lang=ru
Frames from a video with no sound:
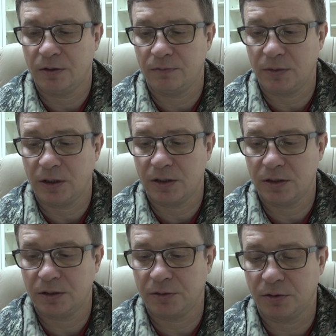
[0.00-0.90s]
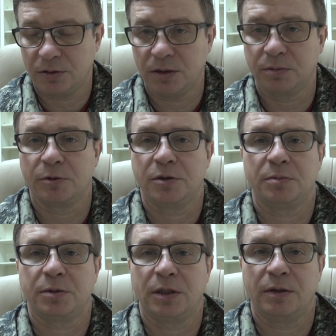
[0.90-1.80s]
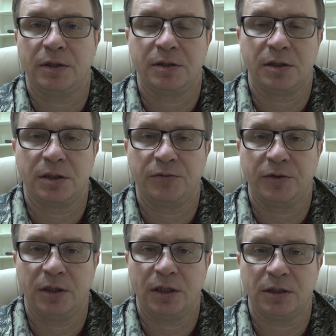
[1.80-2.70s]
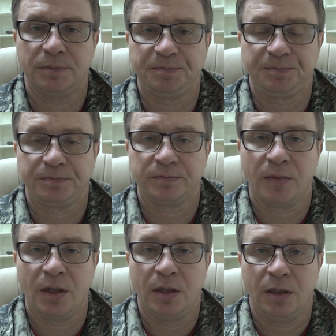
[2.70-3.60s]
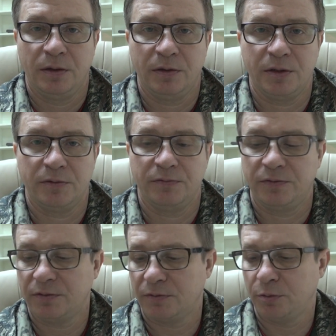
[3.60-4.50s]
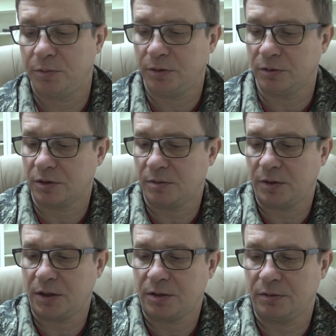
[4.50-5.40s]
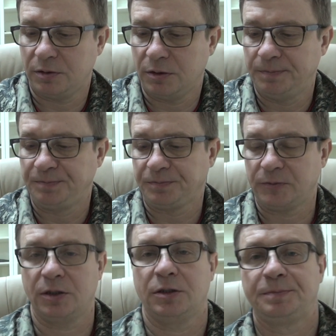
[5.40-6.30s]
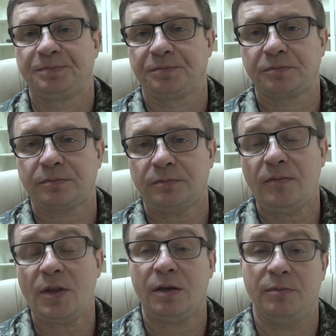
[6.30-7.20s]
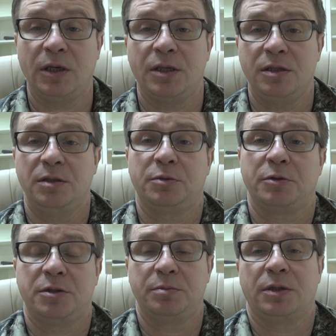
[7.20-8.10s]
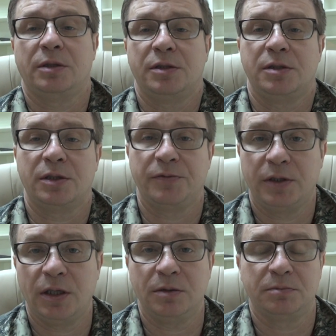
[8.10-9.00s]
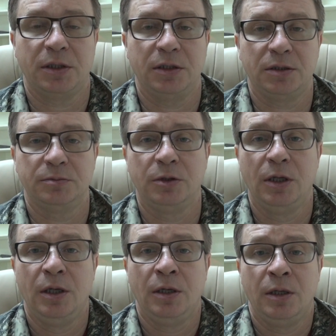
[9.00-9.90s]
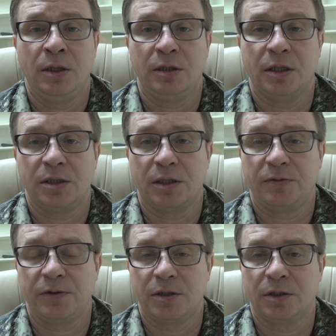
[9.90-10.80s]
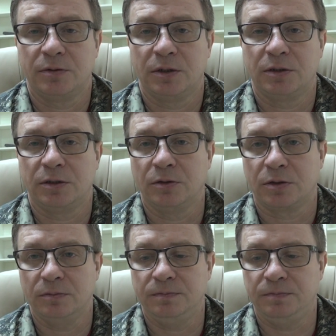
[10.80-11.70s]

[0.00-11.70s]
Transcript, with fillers: В магазинах все-таки проще продавать сертификатом. И в Европе тоже спрашивают их. В магазине проще продавать сертификатом, поэтому я сертифицировал этот нож.